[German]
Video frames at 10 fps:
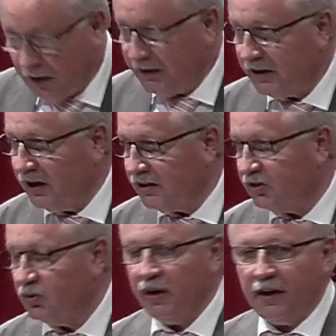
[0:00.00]
miteinander
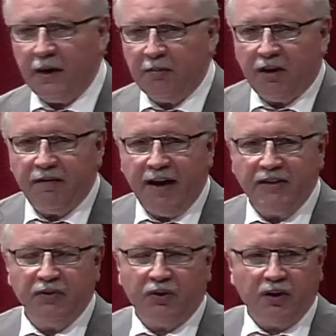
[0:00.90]
durchnehmen. Ich
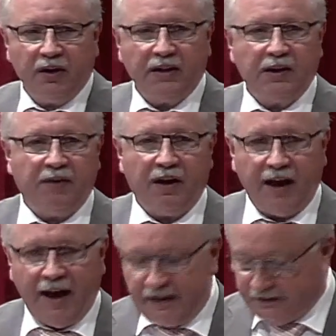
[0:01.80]
weiß, wir können nicht auf alle
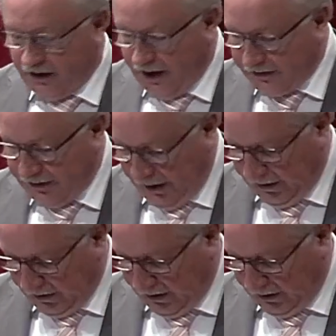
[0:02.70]
Einzelheiten
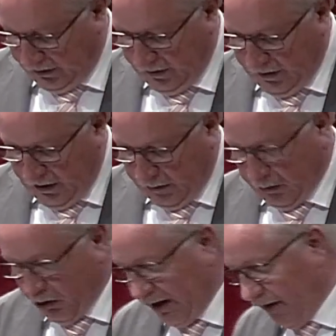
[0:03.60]
eingehen. Aber ich möchte